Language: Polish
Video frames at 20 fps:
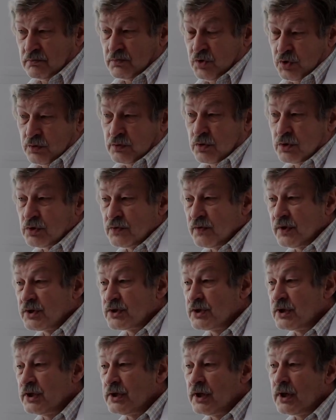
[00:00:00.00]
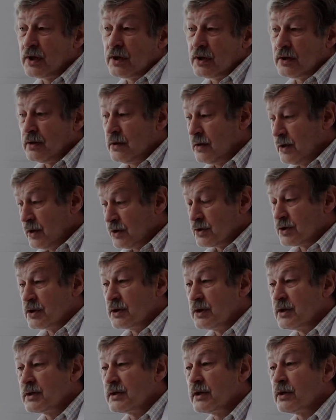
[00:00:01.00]
są doświadczenia jeszcze
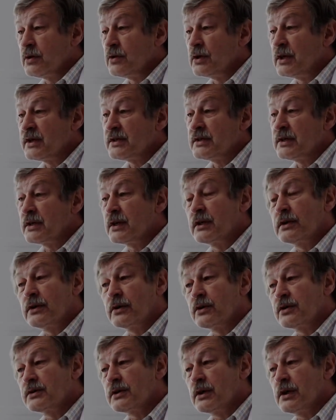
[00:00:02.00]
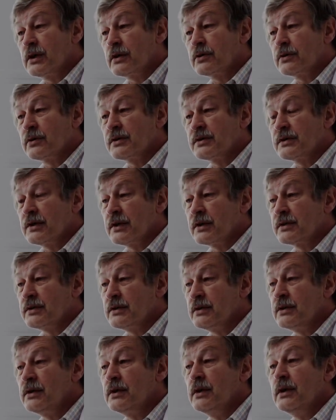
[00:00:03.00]
nie ze cholasera, tylko z
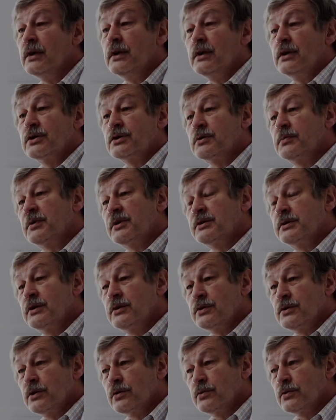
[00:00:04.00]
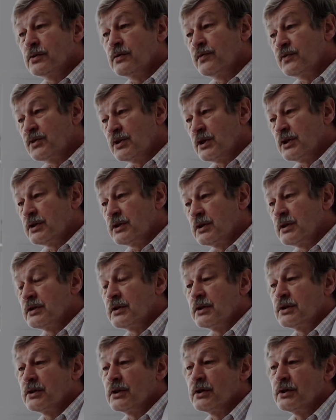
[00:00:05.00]
elektroresekcji, że pacjenci, którzy wcześniej
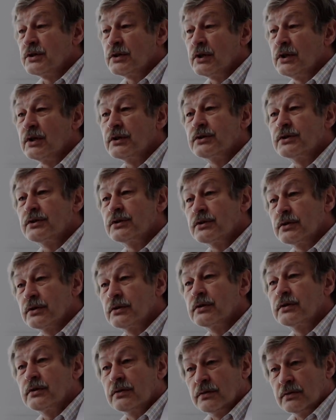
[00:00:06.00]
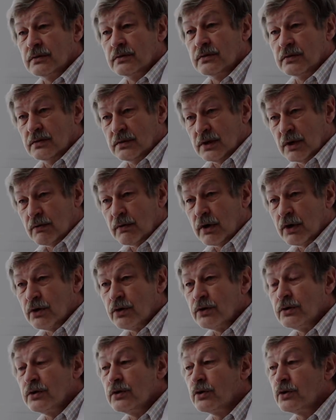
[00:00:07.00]
zaczęli się leczyć na
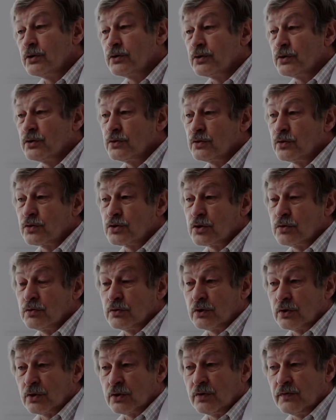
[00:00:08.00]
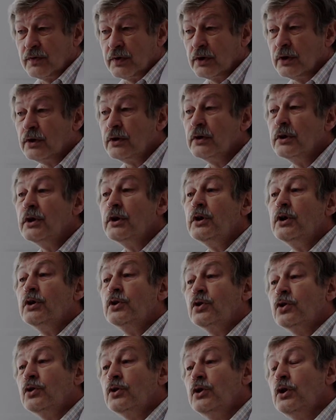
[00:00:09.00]
łagodny rozrost gruczołu krokowego,
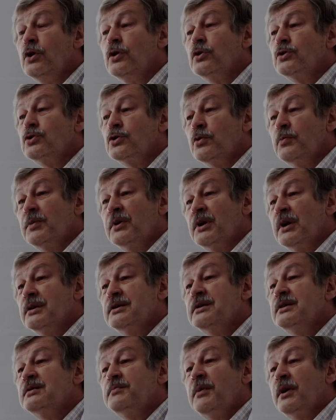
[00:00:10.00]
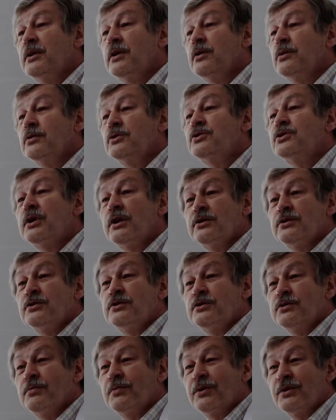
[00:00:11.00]
to ilość operacji spada o
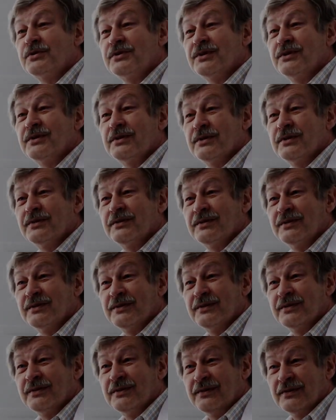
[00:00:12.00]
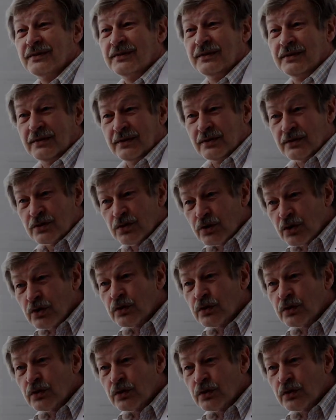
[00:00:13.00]
40%. Czyli